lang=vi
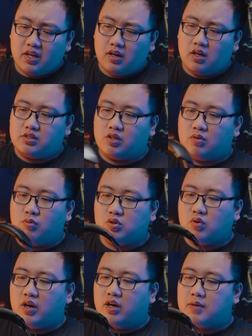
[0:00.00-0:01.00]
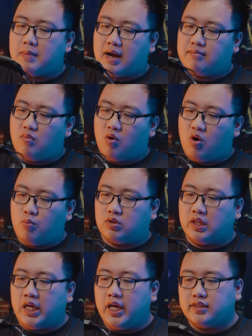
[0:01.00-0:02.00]
à, Chỉ có mỗi tội là hơi bám mồ hôi một
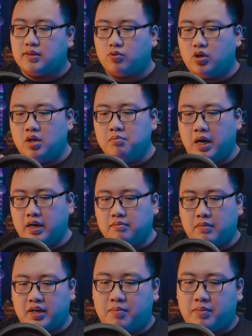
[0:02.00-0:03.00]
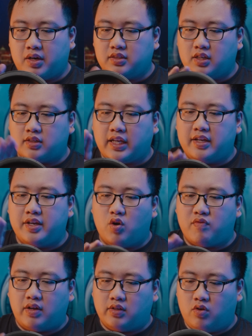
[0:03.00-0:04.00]
tí, trông nó hơi bẩn. mà cứ sờ tay
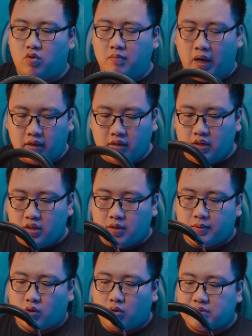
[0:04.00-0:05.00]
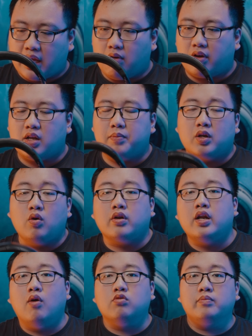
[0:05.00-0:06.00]
nhiều vào thì nó cũng bẩn. Nhưng mà thôi không sao, cái này mình đội
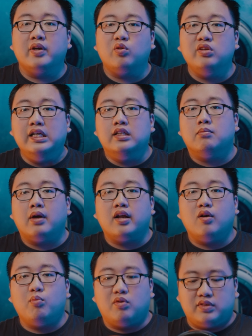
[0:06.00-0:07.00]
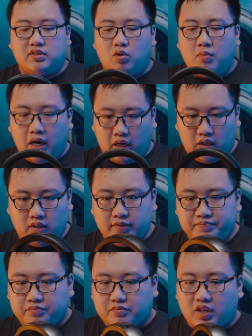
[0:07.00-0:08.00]
lên đầu nhưng mình có nhìn thấy mấy đâu mà phải sợ nó bẩn.
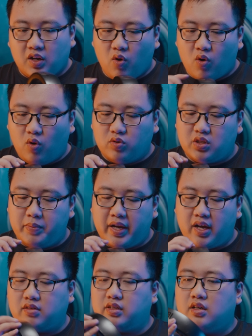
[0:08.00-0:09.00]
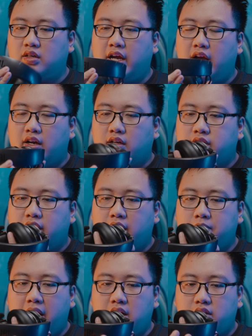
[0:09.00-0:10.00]
Logo gi bê lờ thì được để ở trên
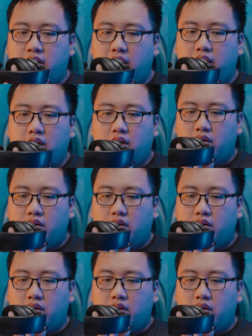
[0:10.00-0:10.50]
headband như thế này.